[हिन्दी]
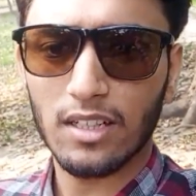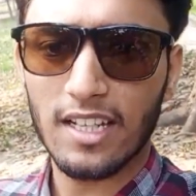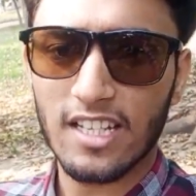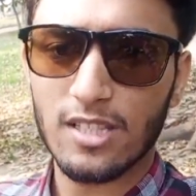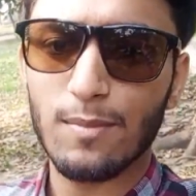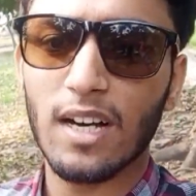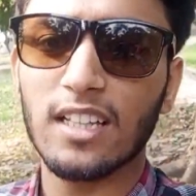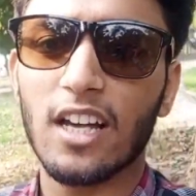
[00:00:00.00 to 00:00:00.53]

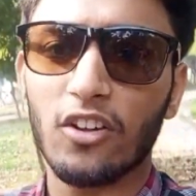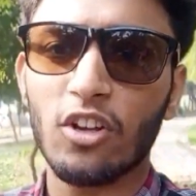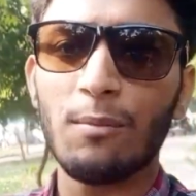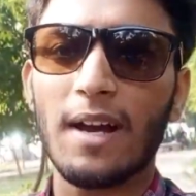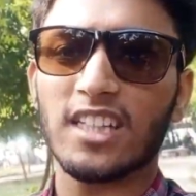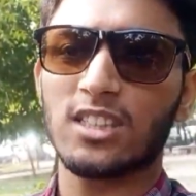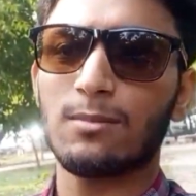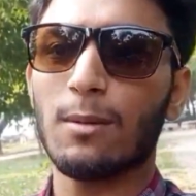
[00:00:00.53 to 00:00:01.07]
डेज़ बाद आया ना
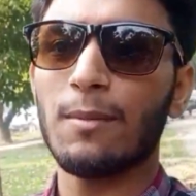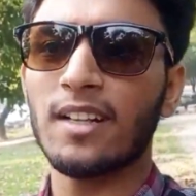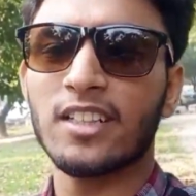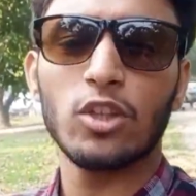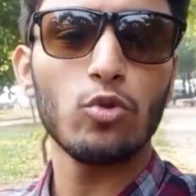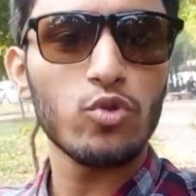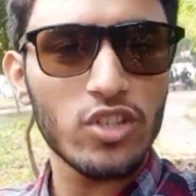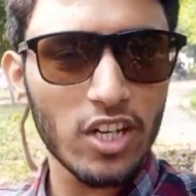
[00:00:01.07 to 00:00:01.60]
मैक्सिमम मैं
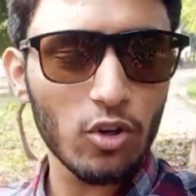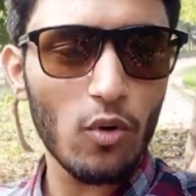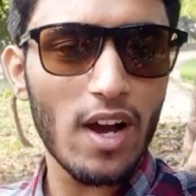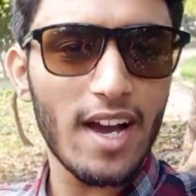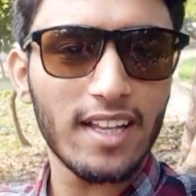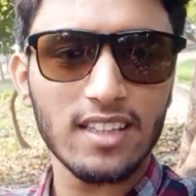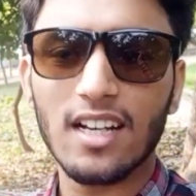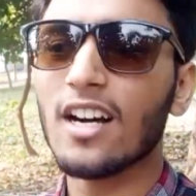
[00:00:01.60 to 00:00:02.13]
ट्यूसडे को
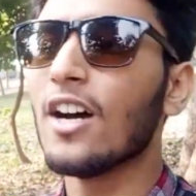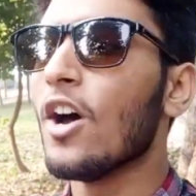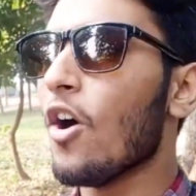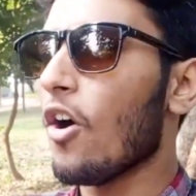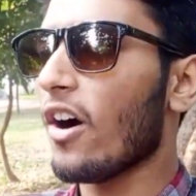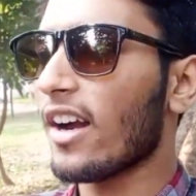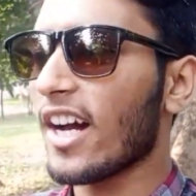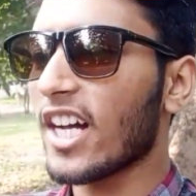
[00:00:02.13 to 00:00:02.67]
आया था
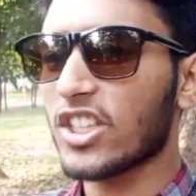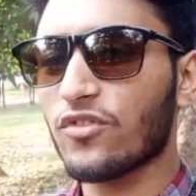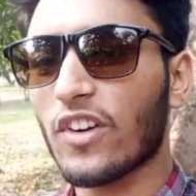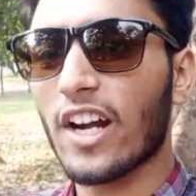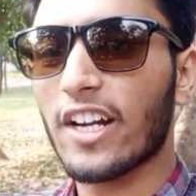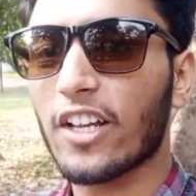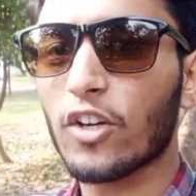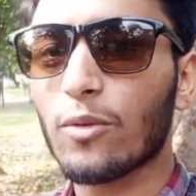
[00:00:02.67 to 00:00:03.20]
और आज
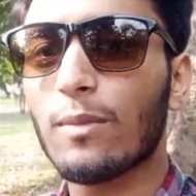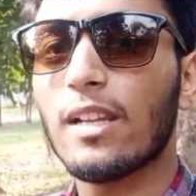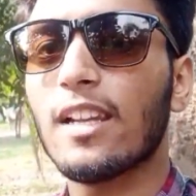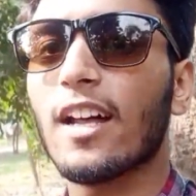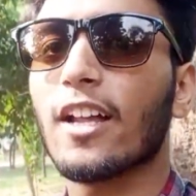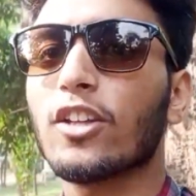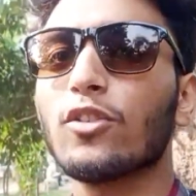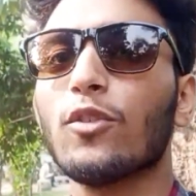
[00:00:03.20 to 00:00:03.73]
फ्राइडे को
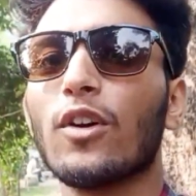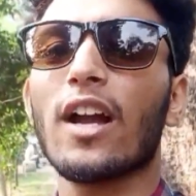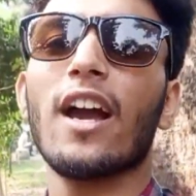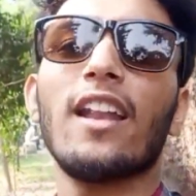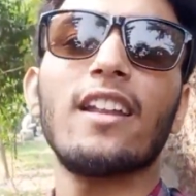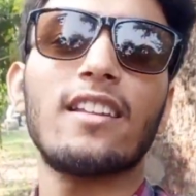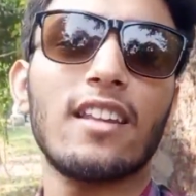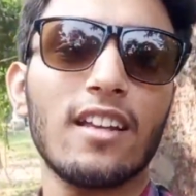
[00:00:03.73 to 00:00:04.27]
मिलना था तो वो
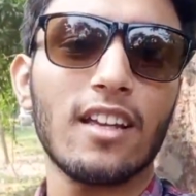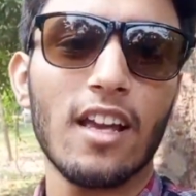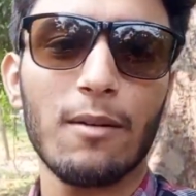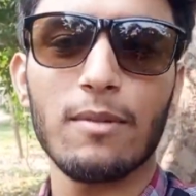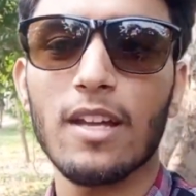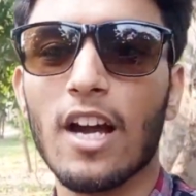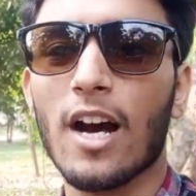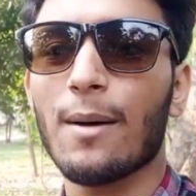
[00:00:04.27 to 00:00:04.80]
कह रहे थे कि
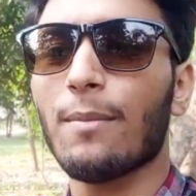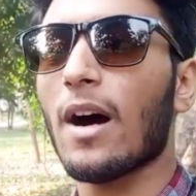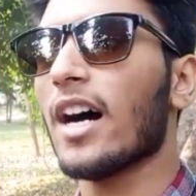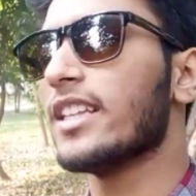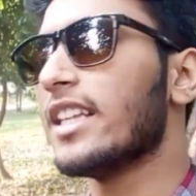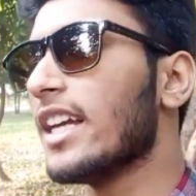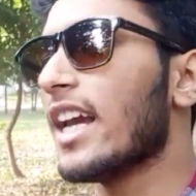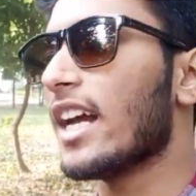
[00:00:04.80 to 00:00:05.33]
अभी आप
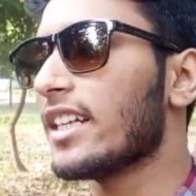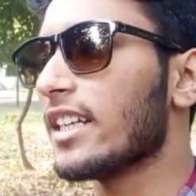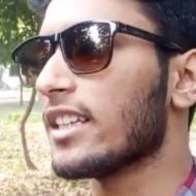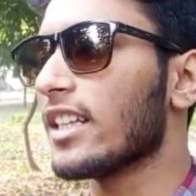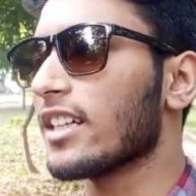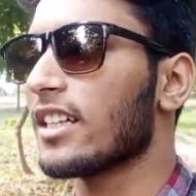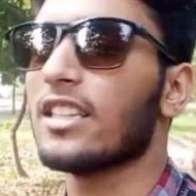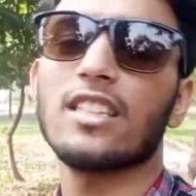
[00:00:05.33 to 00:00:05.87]
आधे घंटे
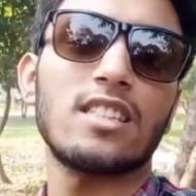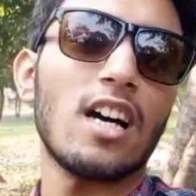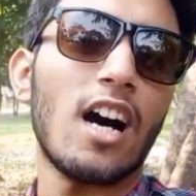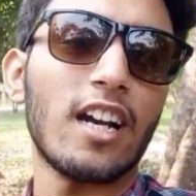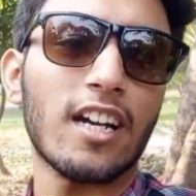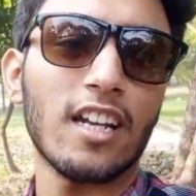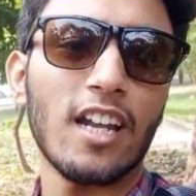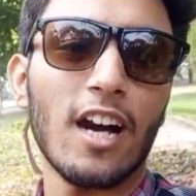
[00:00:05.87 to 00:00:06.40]
तक
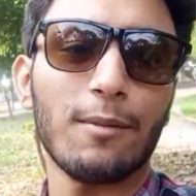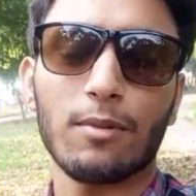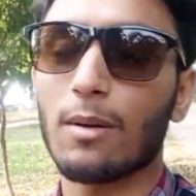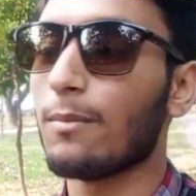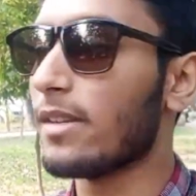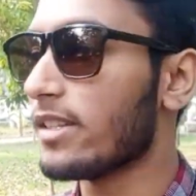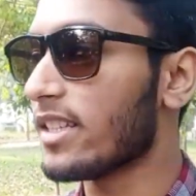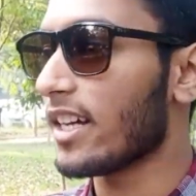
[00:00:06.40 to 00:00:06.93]
इंतज़ार करें आपका
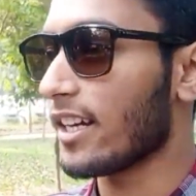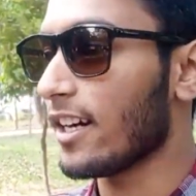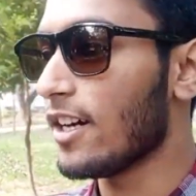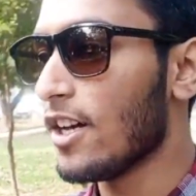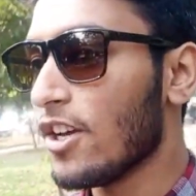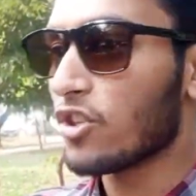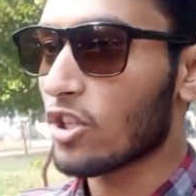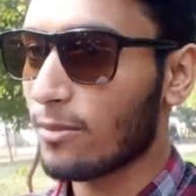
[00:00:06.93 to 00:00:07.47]
मिल जाएगा
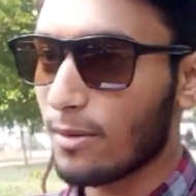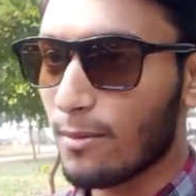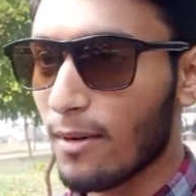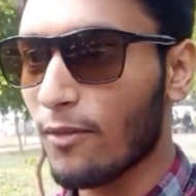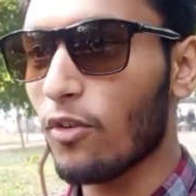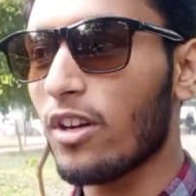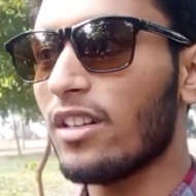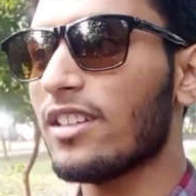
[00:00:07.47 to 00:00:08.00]
तो अभी मैं
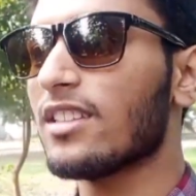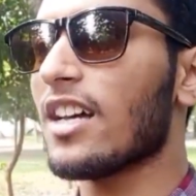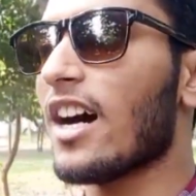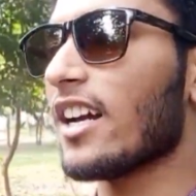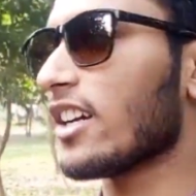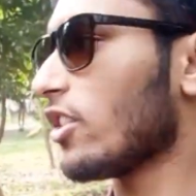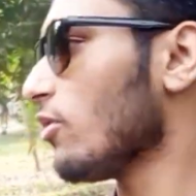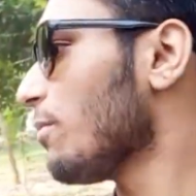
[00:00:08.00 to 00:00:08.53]
वो
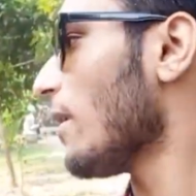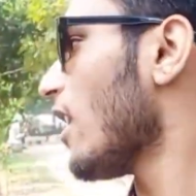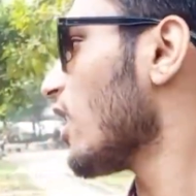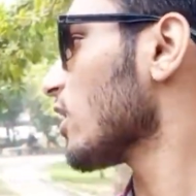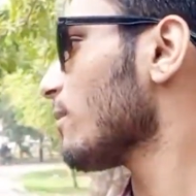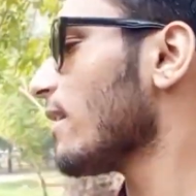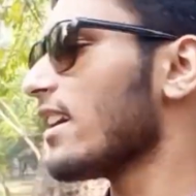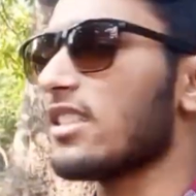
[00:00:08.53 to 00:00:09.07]
इंतज़ार करूँ
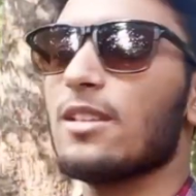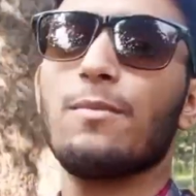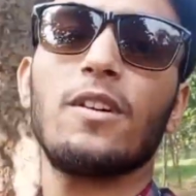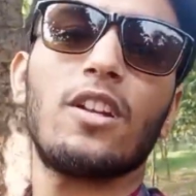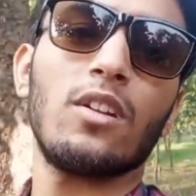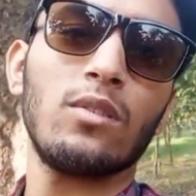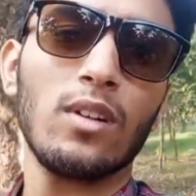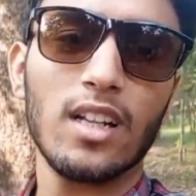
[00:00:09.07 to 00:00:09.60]
पार्क में ऐसे
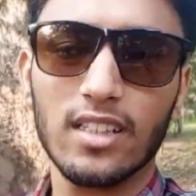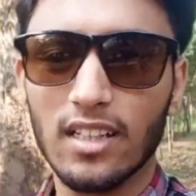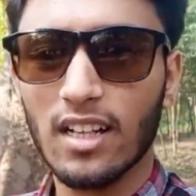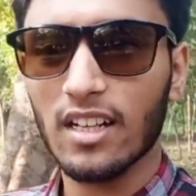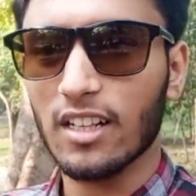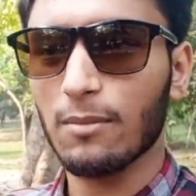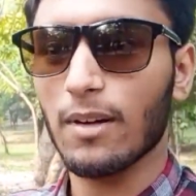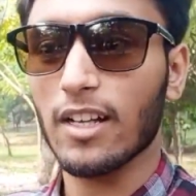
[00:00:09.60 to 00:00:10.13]
फिर रहा हूँ आधे
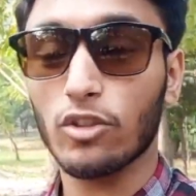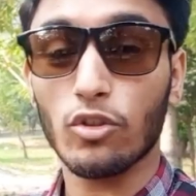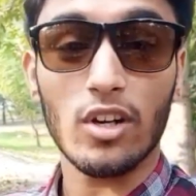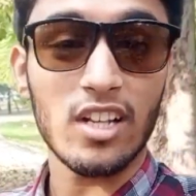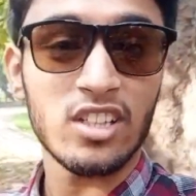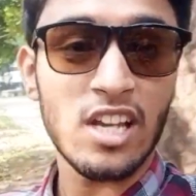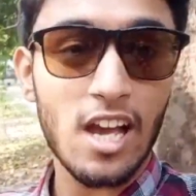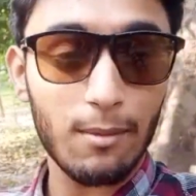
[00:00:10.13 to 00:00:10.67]
घंटे बाद और
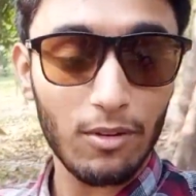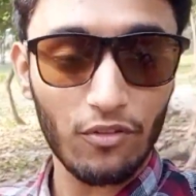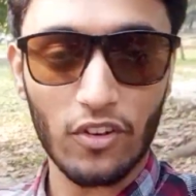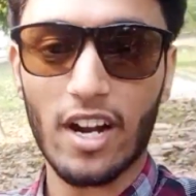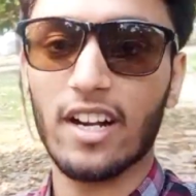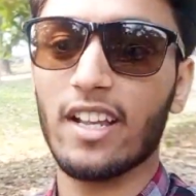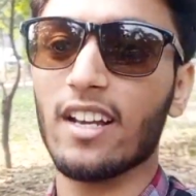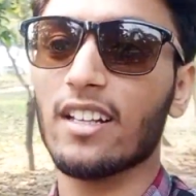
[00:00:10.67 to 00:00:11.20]
आज है अभी
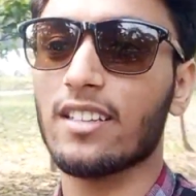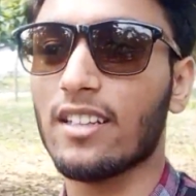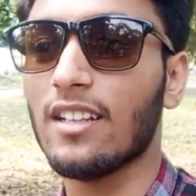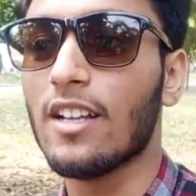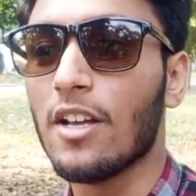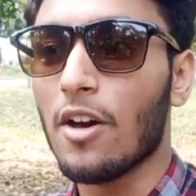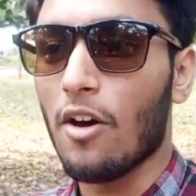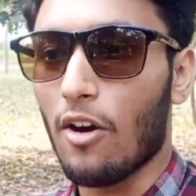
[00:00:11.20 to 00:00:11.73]
फ्राइडे का दिन
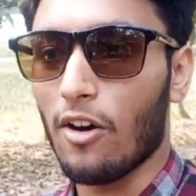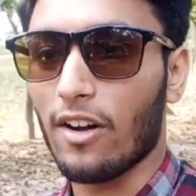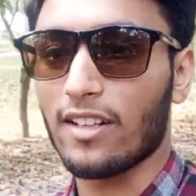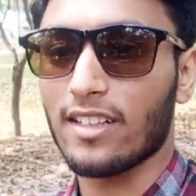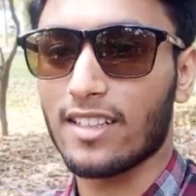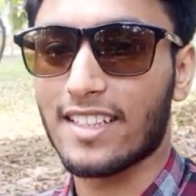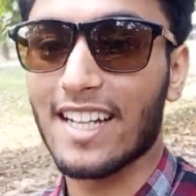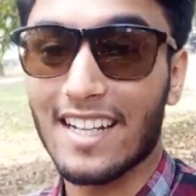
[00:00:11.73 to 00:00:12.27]

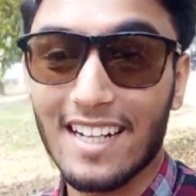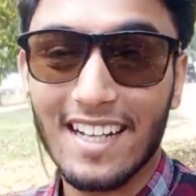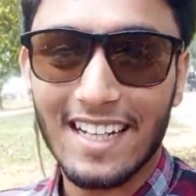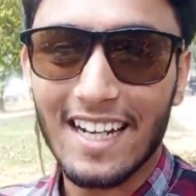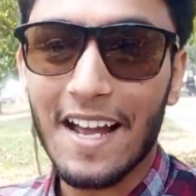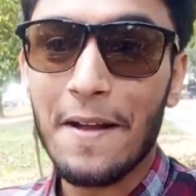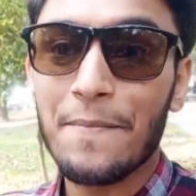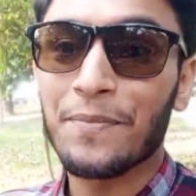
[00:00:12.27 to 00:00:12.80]
और डर लग
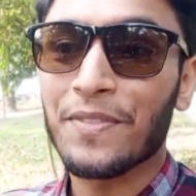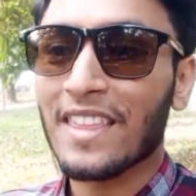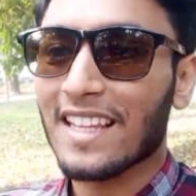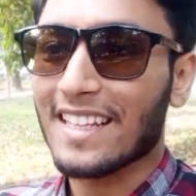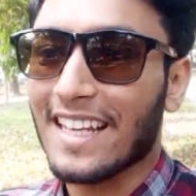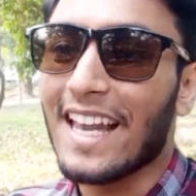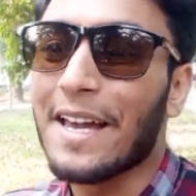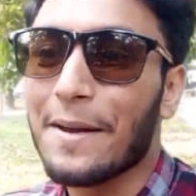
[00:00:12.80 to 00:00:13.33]
रहा है
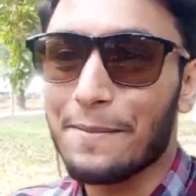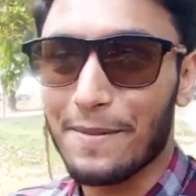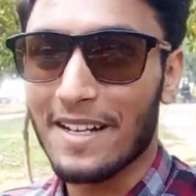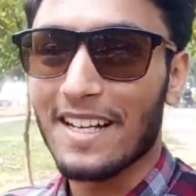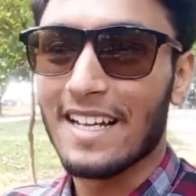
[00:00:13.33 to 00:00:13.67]
कि